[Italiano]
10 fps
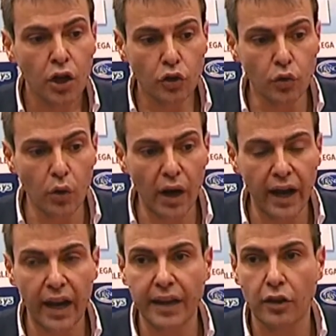
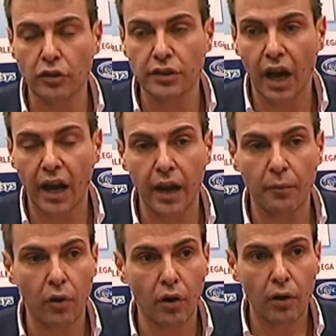due le
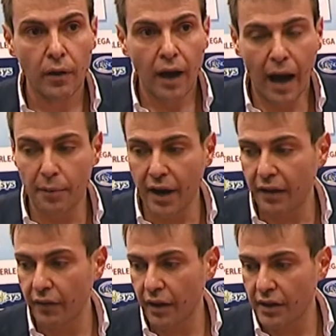incontreremo a
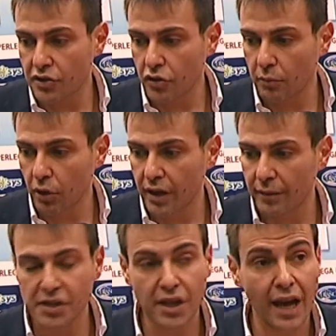breve che sono Modena e
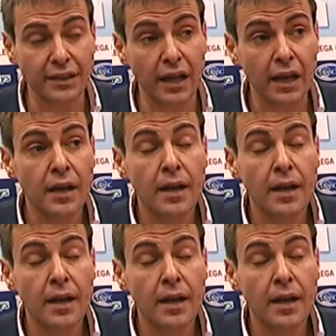Macerata,